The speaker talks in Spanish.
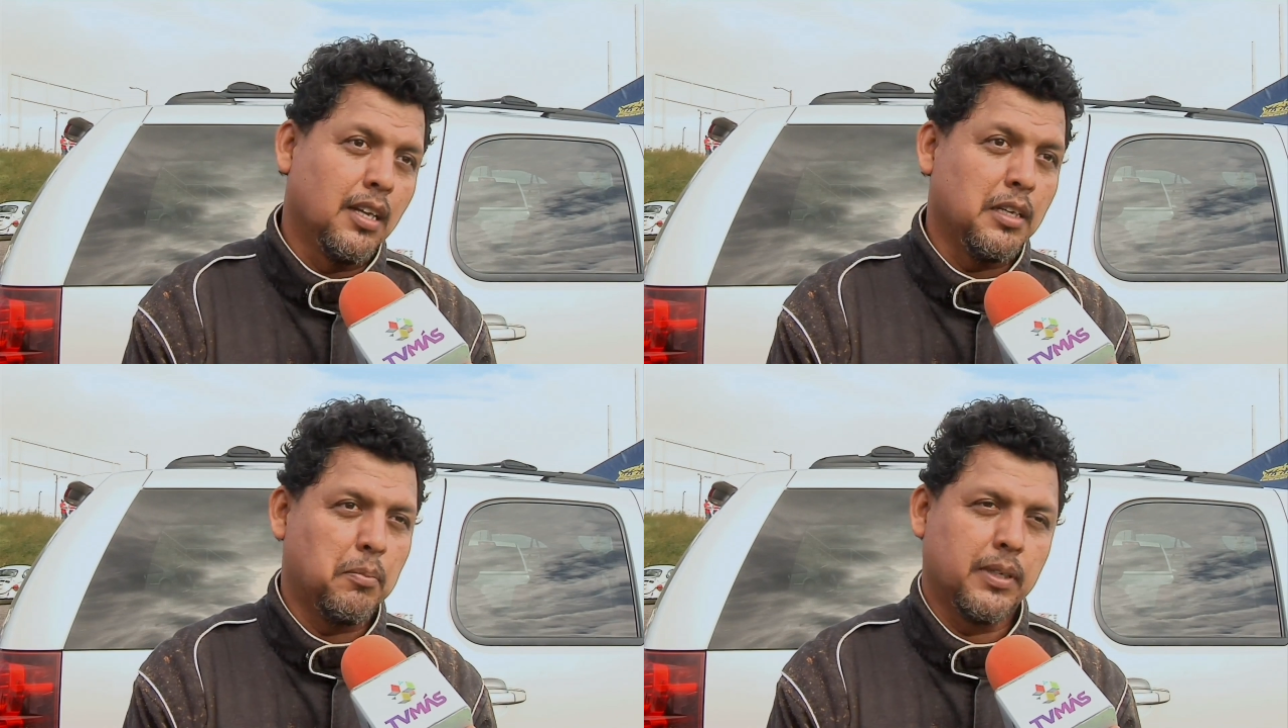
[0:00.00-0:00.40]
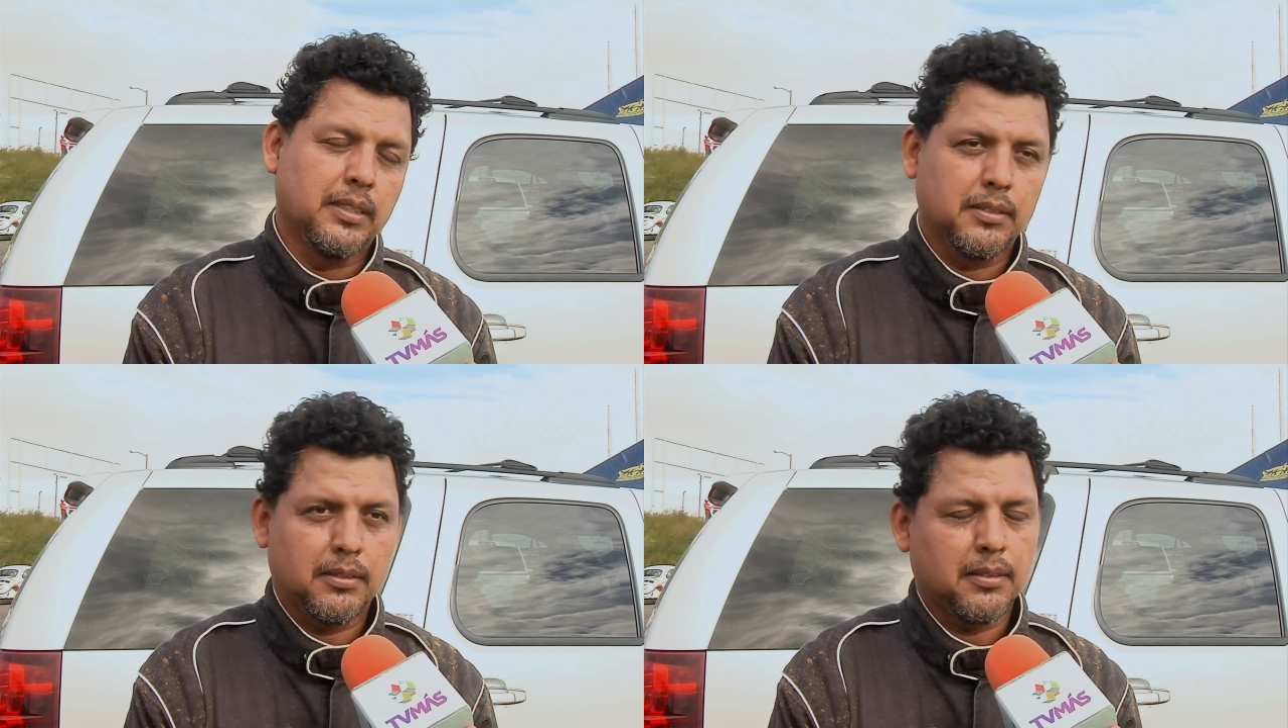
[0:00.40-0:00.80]
y
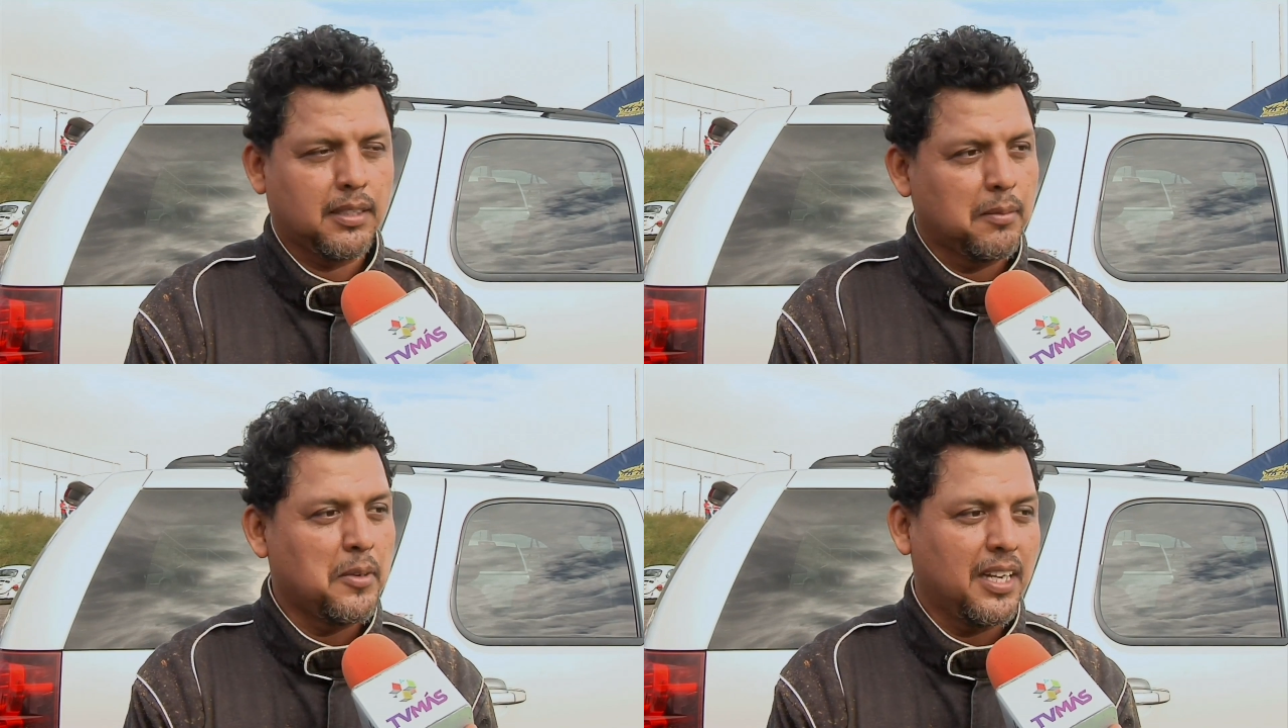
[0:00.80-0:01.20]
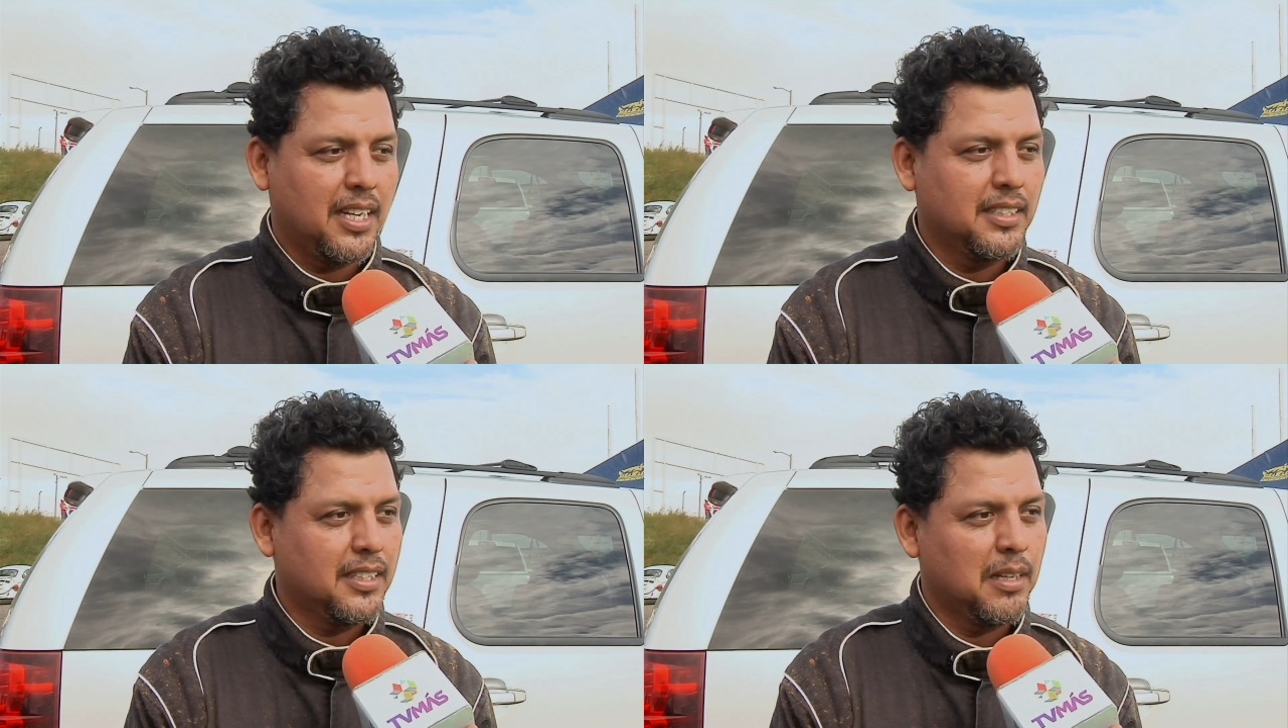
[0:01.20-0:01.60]
pues seguimos
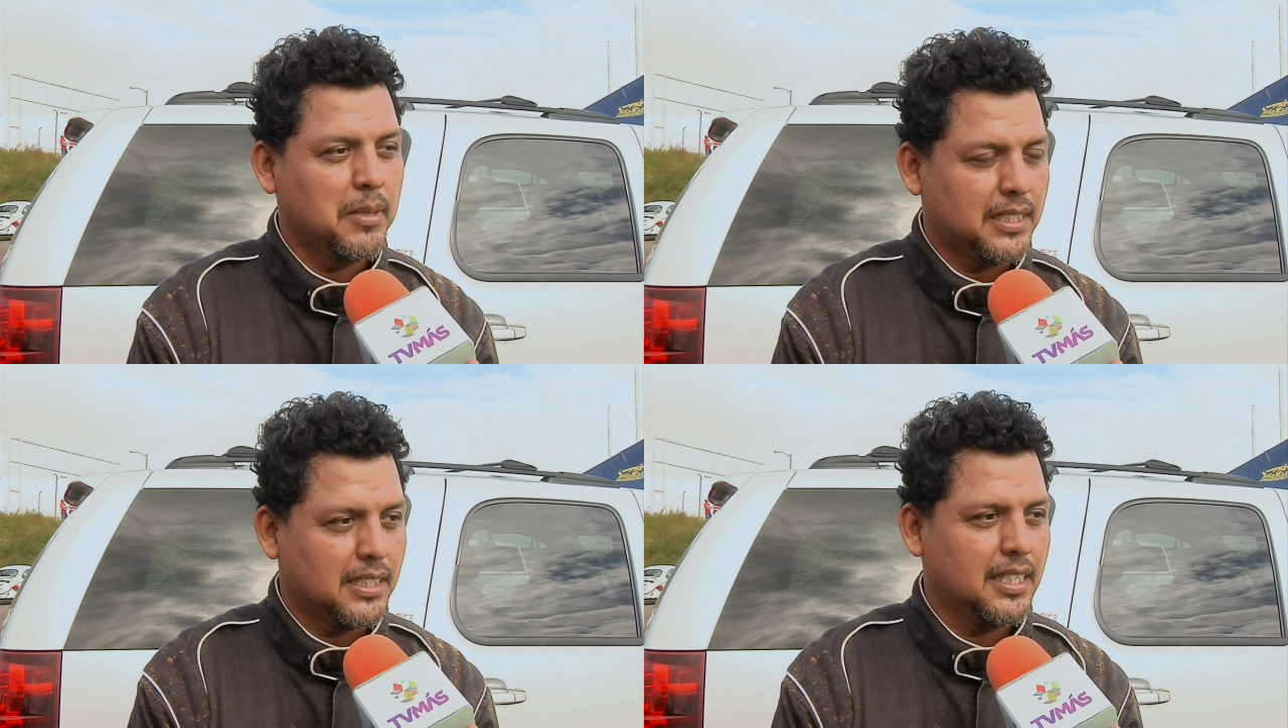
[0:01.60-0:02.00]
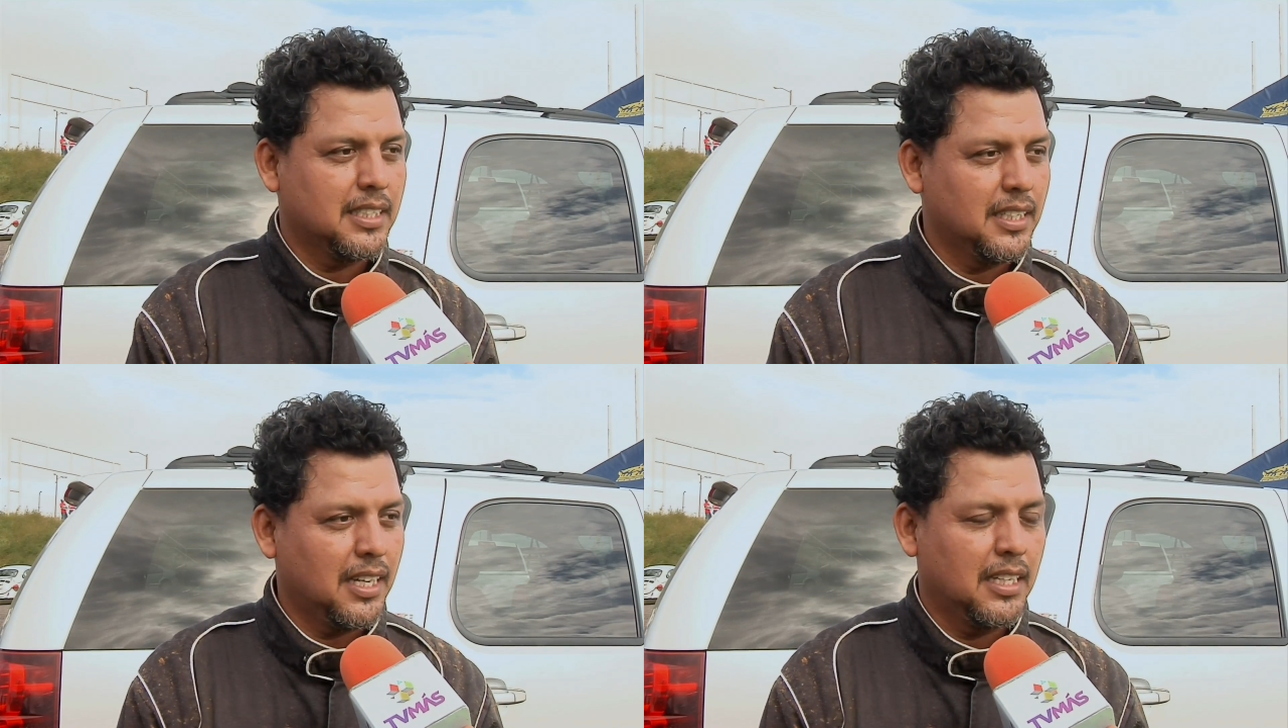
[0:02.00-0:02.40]
adelante, vamos a tratar de
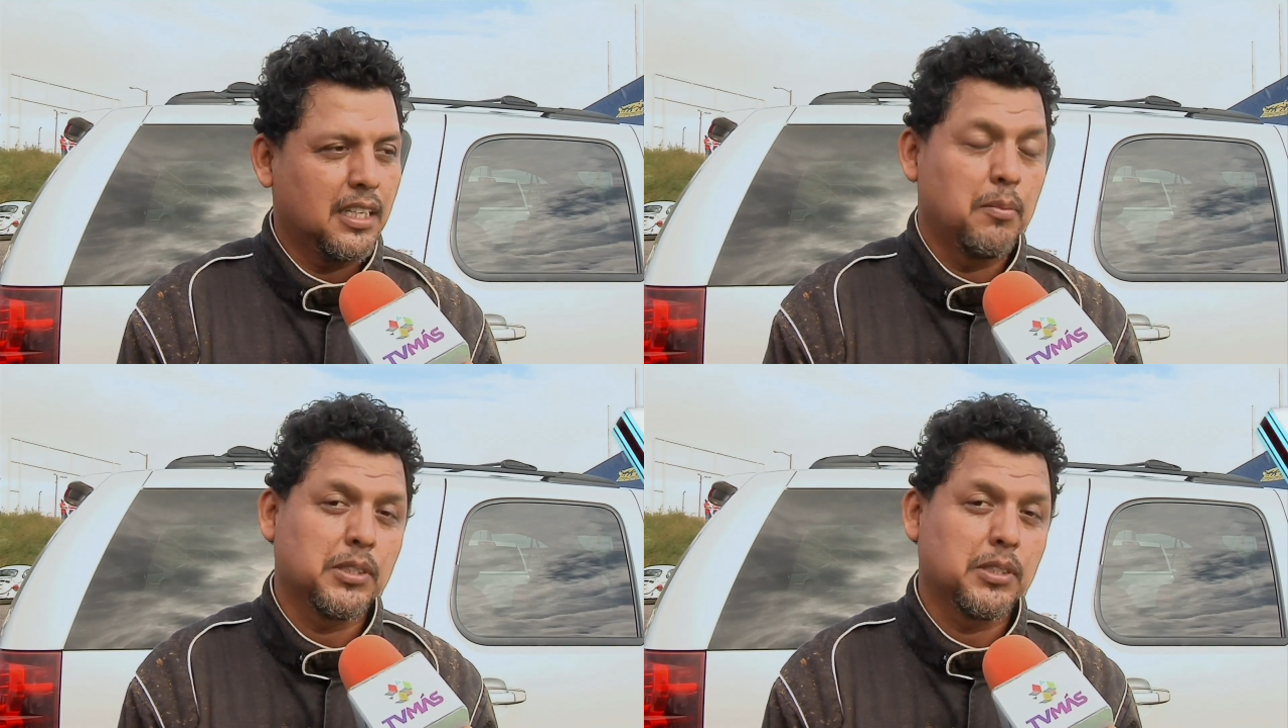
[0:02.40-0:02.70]
seguir adelante en la